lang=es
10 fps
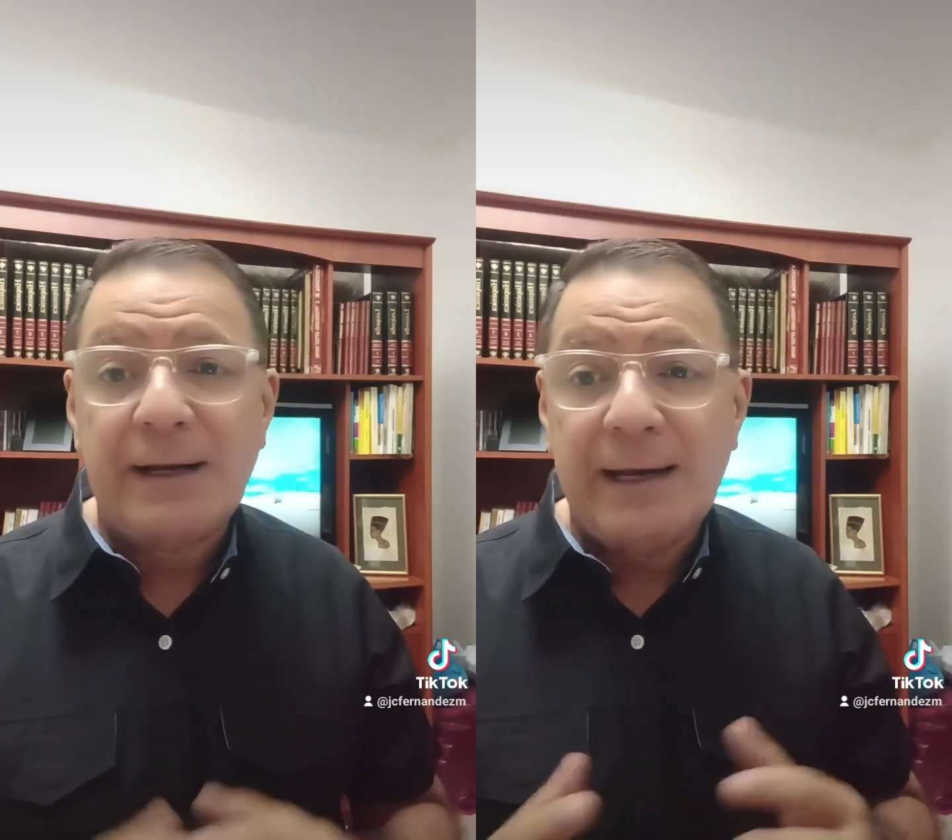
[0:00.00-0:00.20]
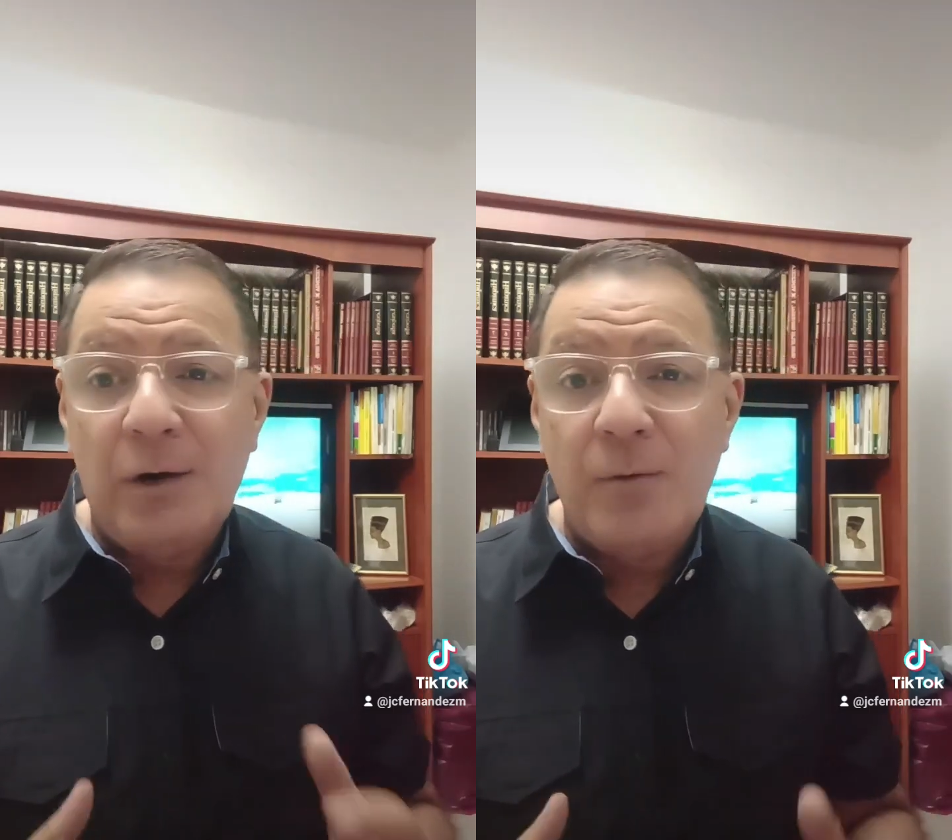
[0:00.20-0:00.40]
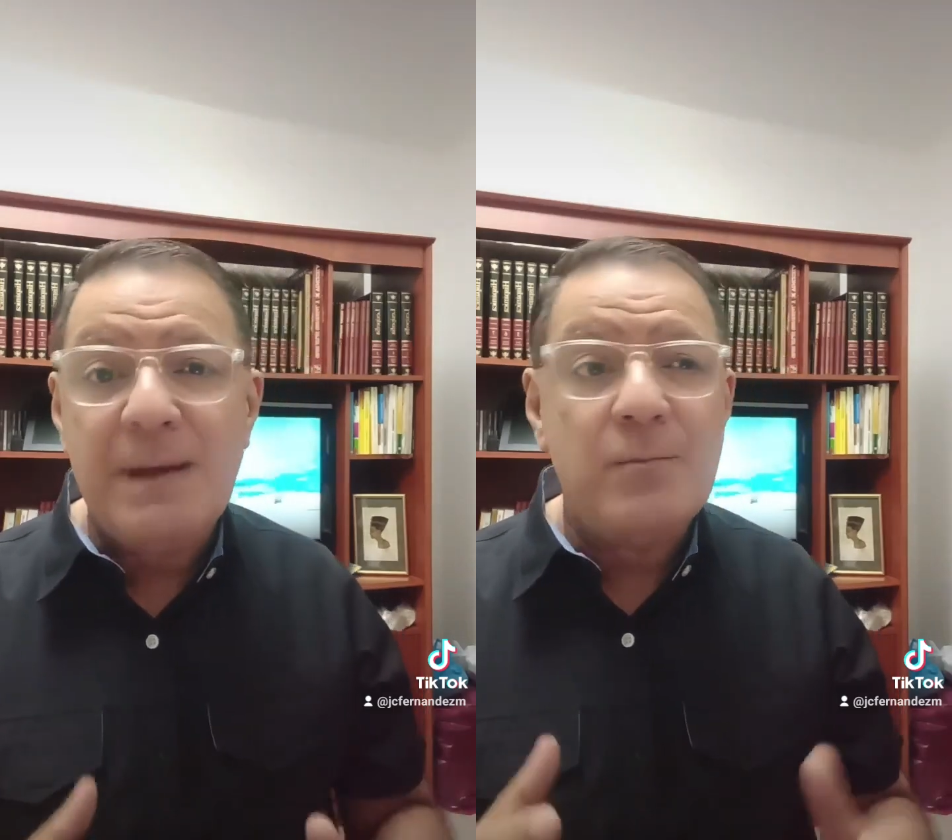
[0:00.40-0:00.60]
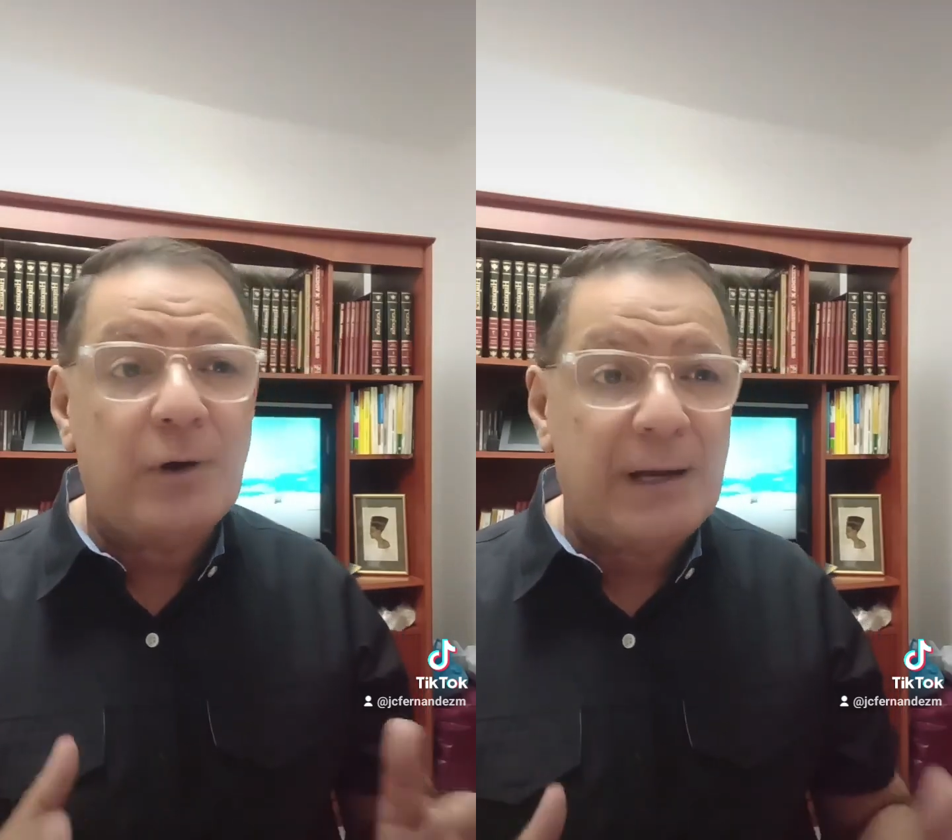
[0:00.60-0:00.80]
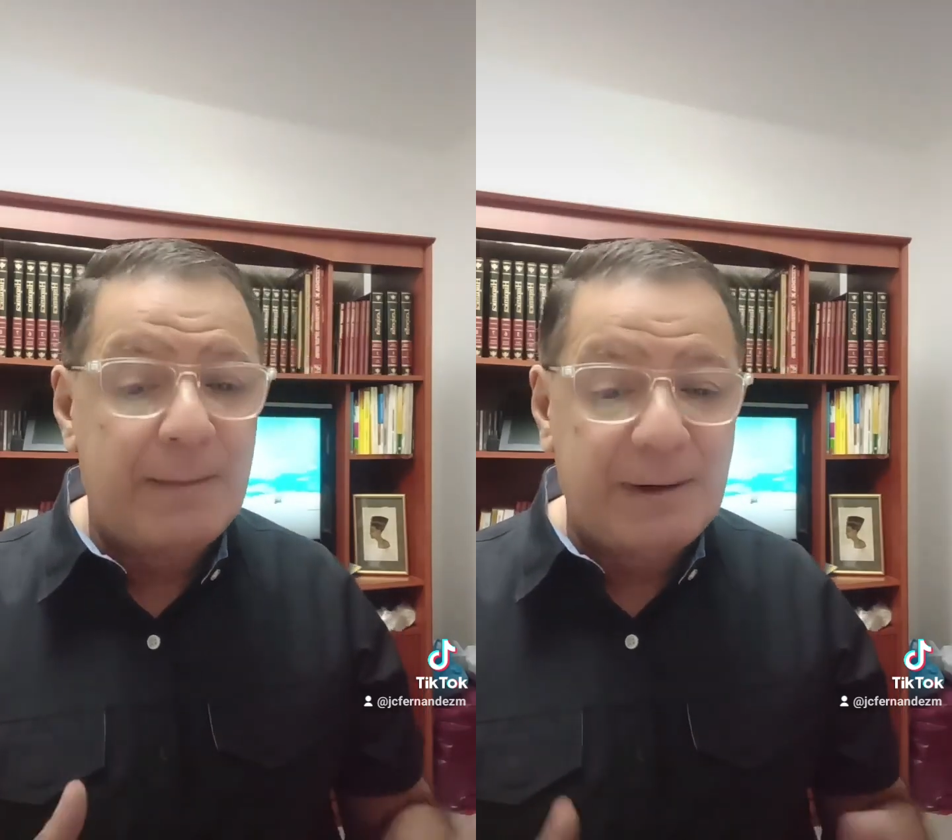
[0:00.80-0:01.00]
que es lo
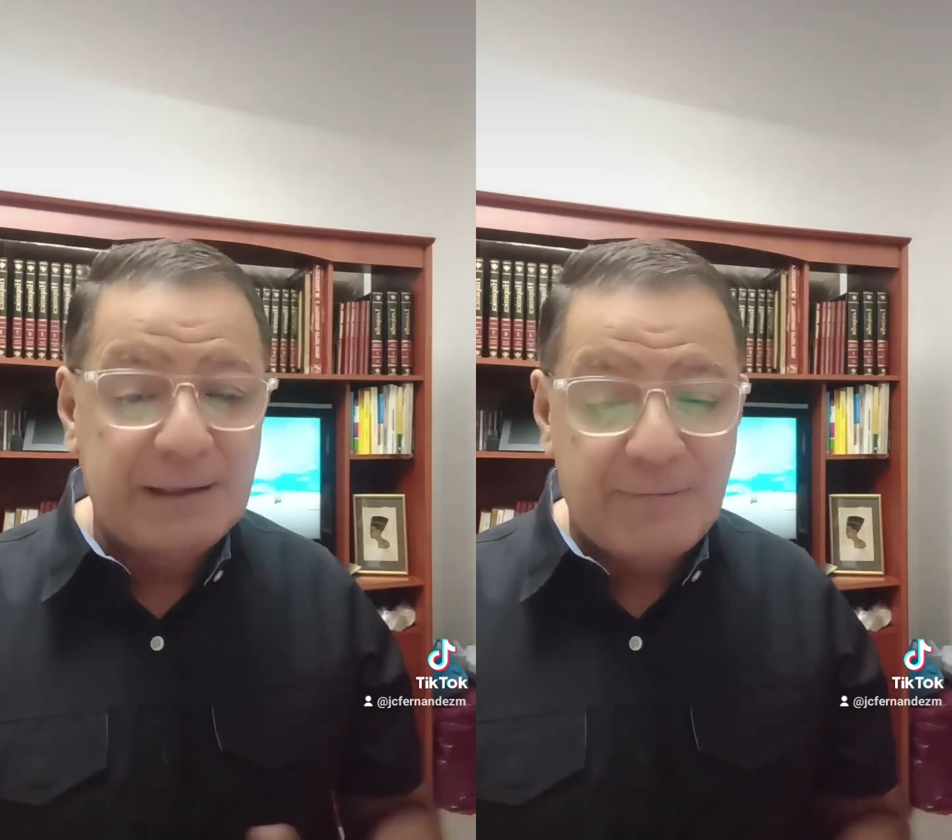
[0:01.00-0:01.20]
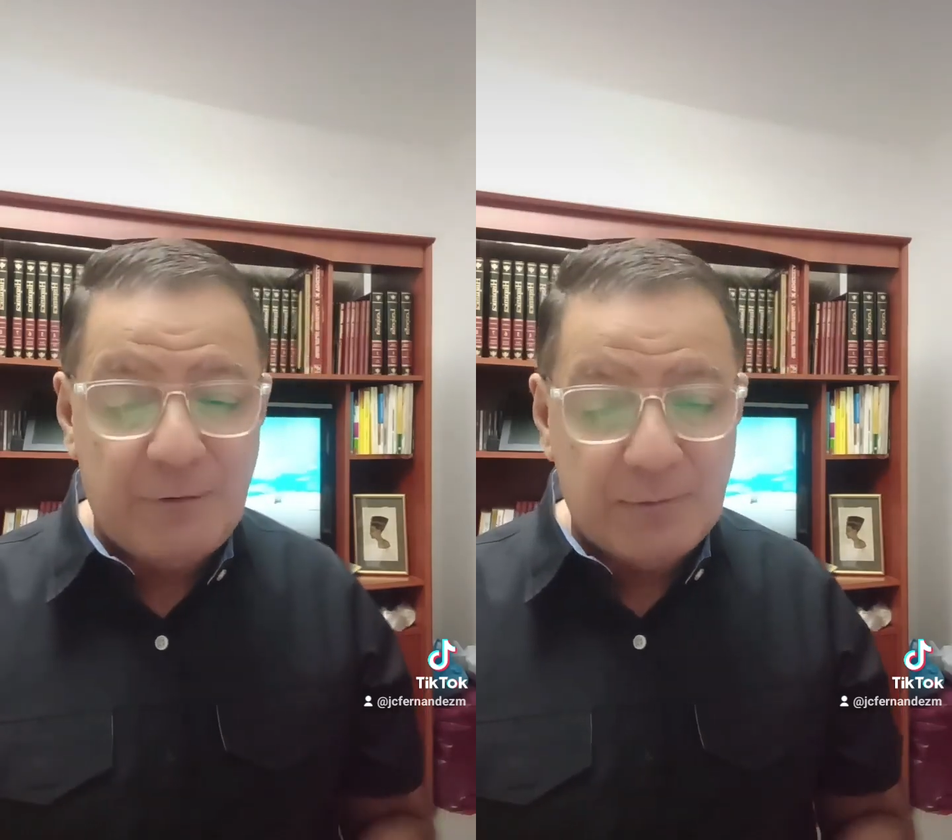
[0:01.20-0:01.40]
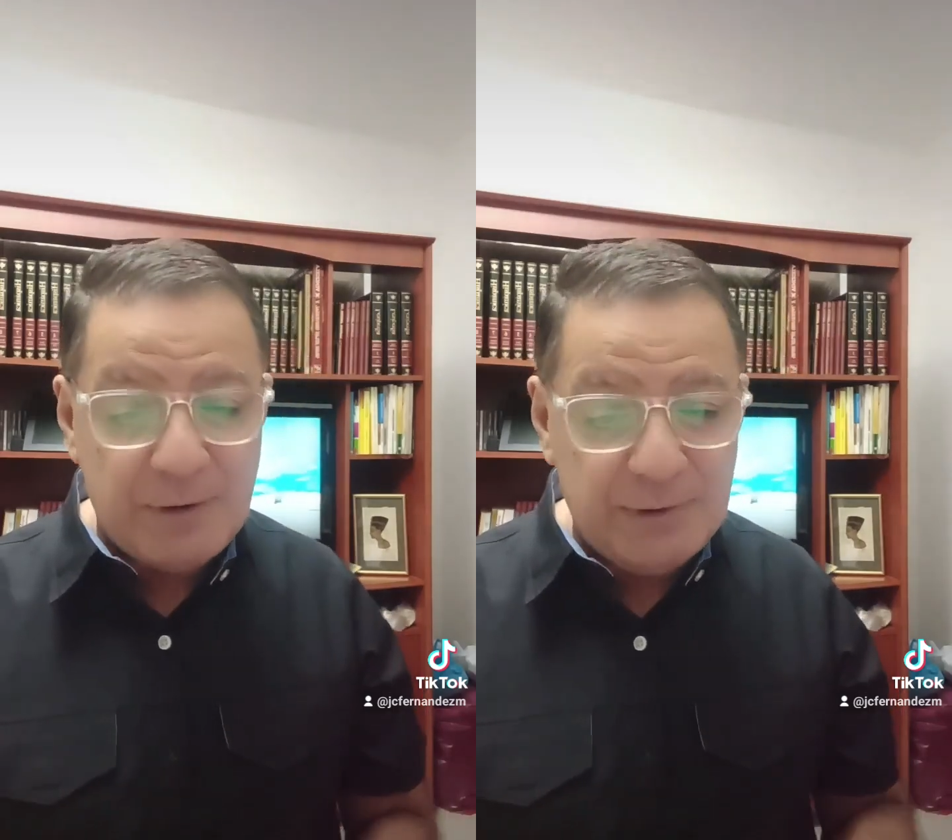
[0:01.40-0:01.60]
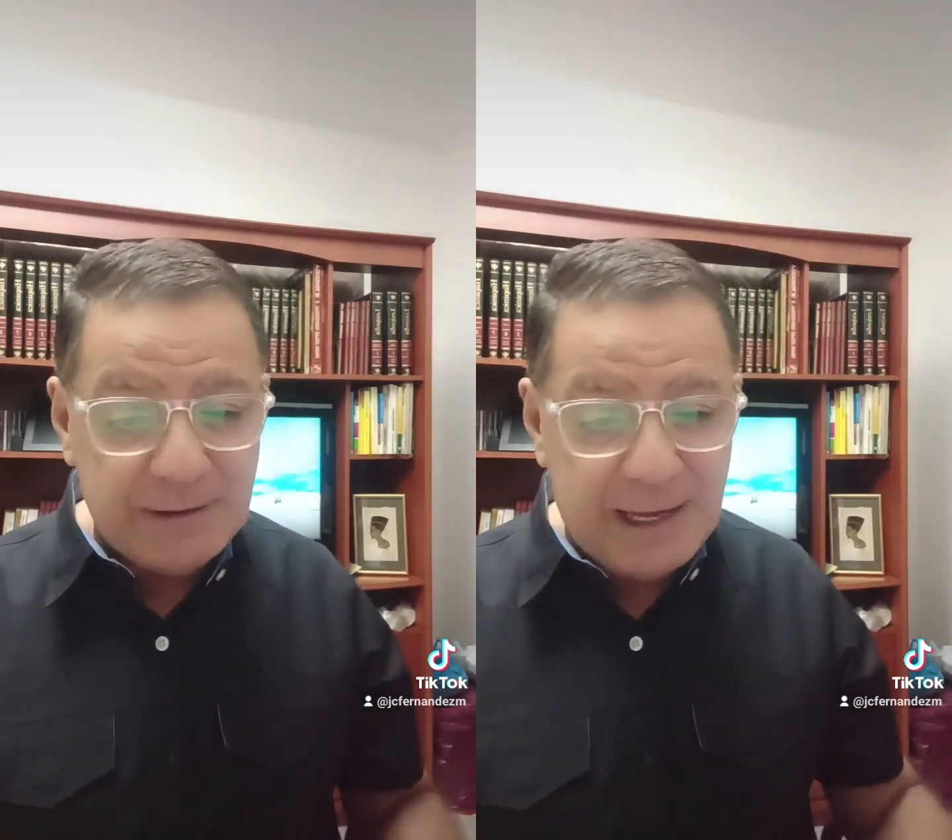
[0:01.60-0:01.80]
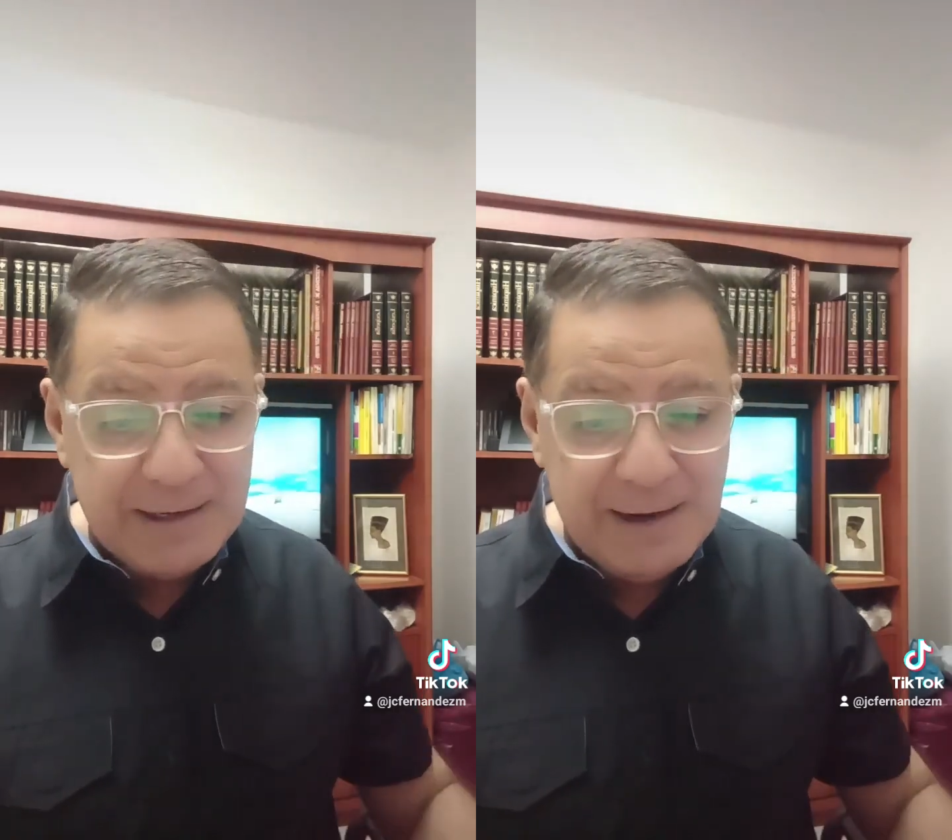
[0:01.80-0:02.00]
mismo que la plataforma
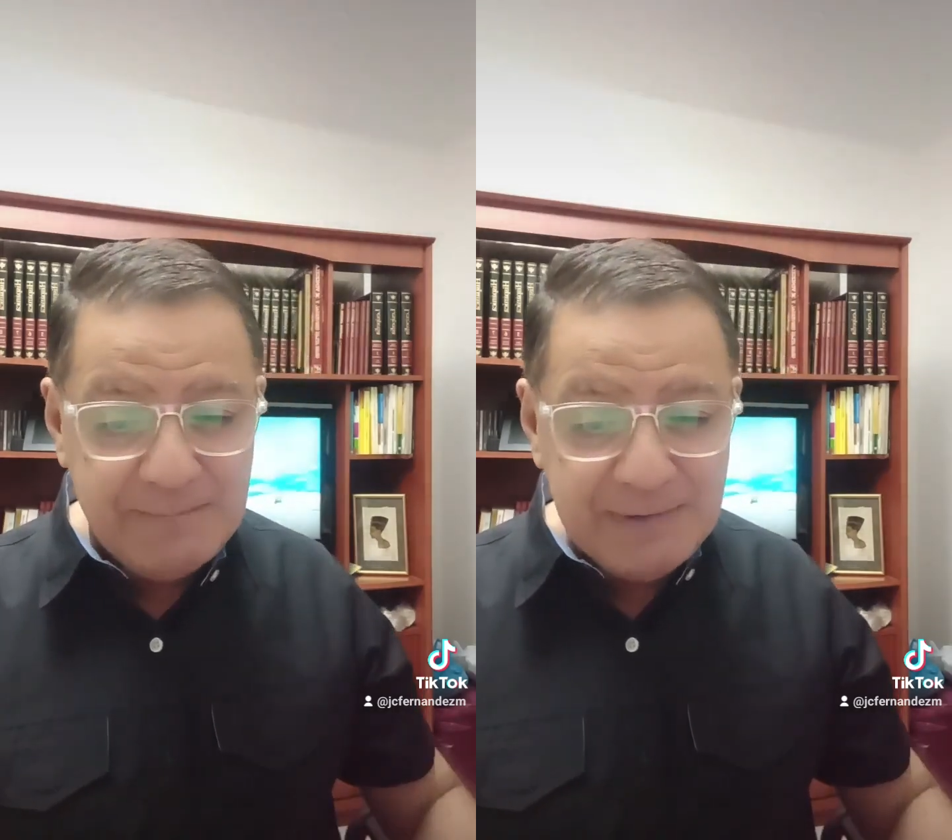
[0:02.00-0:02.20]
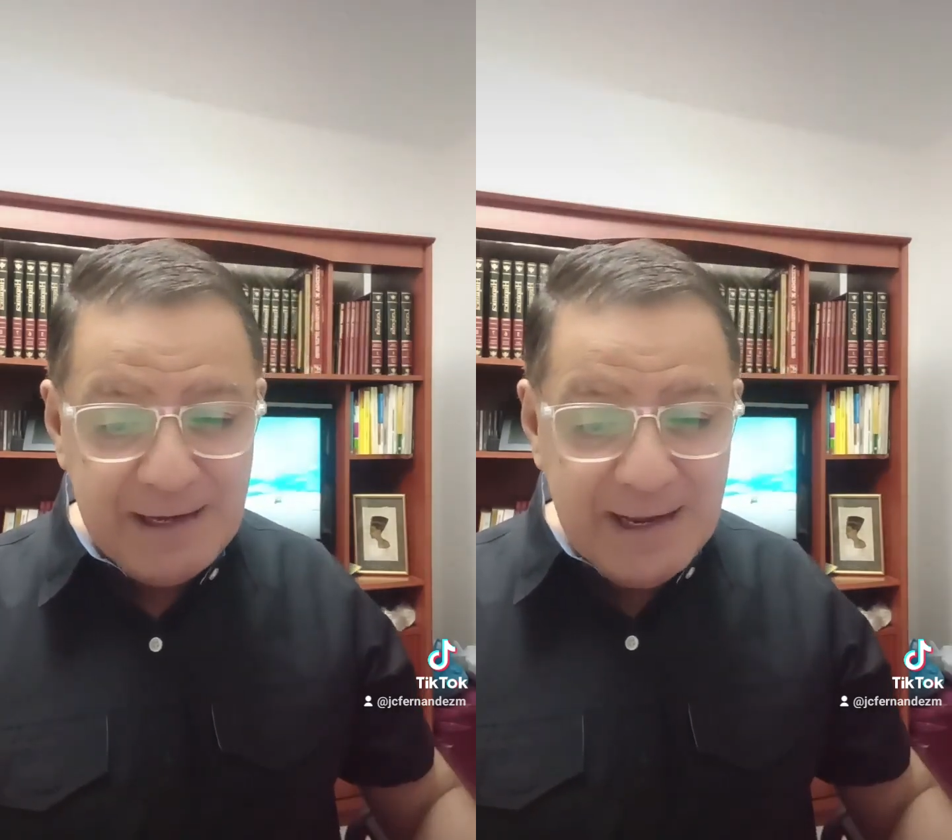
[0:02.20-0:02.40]
unitaria,